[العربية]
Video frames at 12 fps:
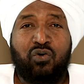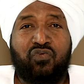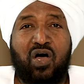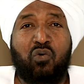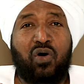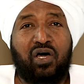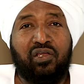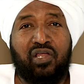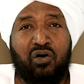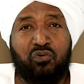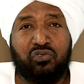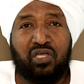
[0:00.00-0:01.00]
فاوحى
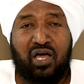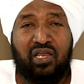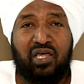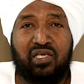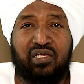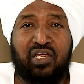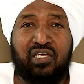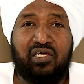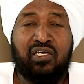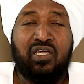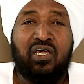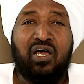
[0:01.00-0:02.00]
الله تعالى اليه
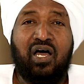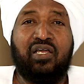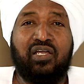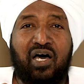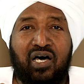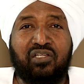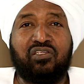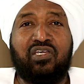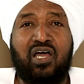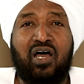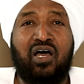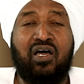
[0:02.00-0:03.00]
ان
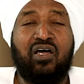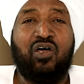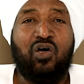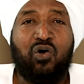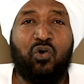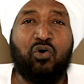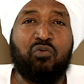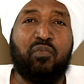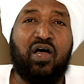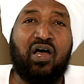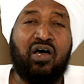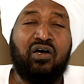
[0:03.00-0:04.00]
اعطها
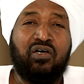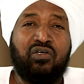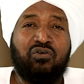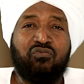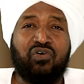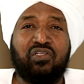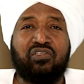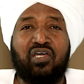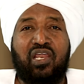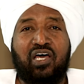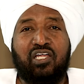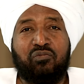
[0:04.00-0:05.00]
حكمها
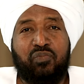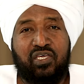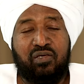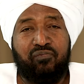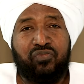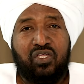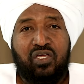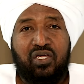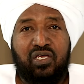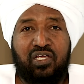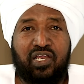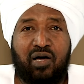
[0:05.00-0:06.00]
فانطلقت بهم
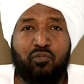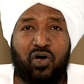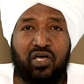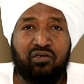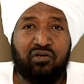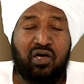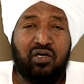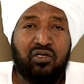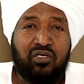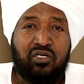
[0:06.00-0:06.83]
الى بحيره